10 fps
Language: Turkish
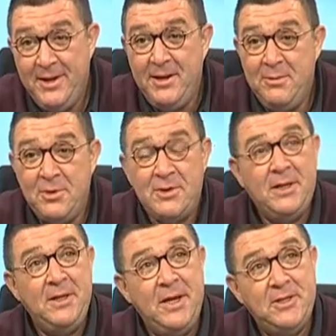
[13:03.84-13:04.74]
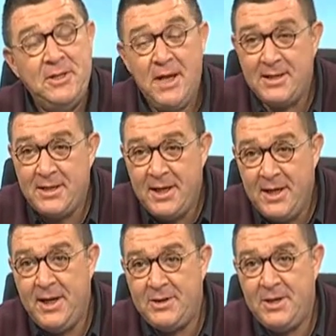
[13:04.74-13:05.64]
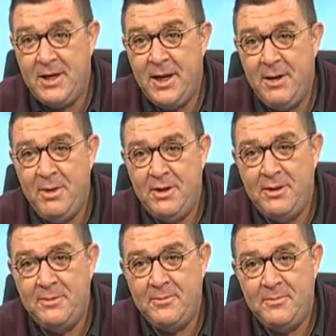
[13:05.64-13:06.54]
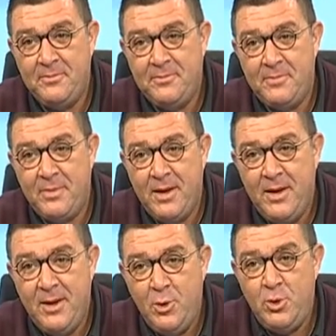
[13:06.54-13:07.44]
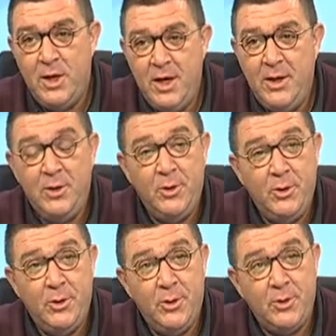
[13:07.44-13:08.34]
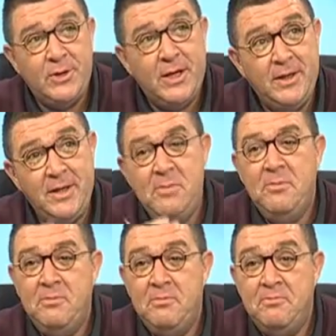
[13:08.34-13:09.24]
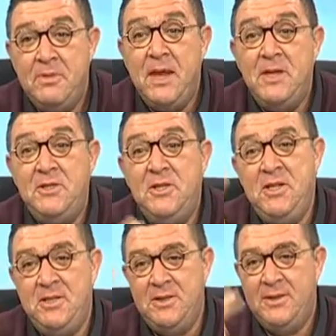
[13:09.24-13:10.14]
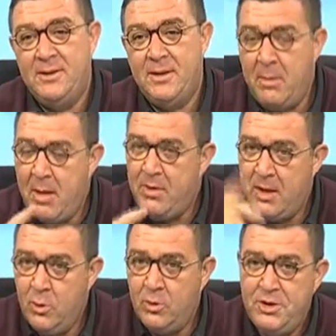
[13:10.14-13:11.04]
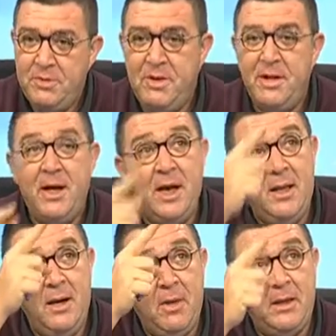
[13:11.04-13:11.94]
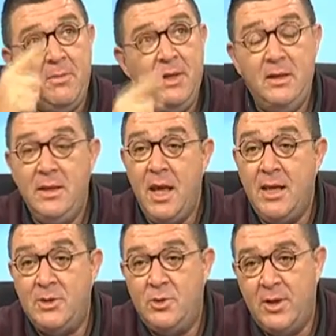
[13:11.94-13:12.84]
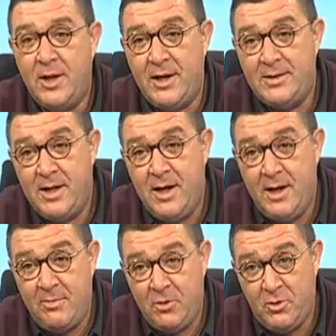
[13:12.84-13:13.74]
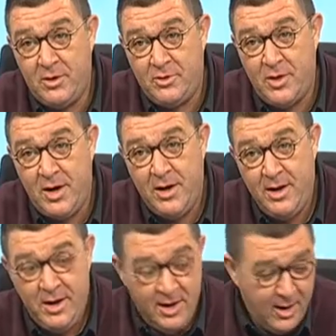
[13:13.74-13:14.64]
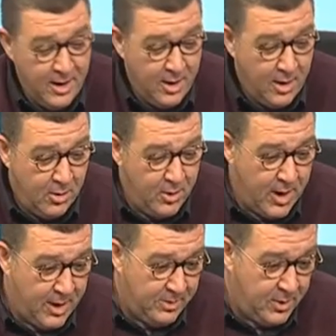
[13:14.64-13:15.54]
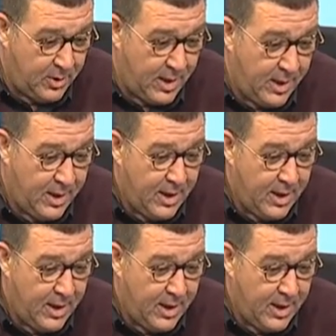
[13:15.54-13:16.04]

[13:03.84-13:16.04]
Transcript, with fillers: dedim Örsan'ın yaşı da askerlik yaşına gelmedi. Üstelik Örsan dedim denizcidir. Tamam dedi onu şimdiden kaydedelim. Adam gitti denizci olarak askerlik yaptığından sonra. O da ayrı bir olay.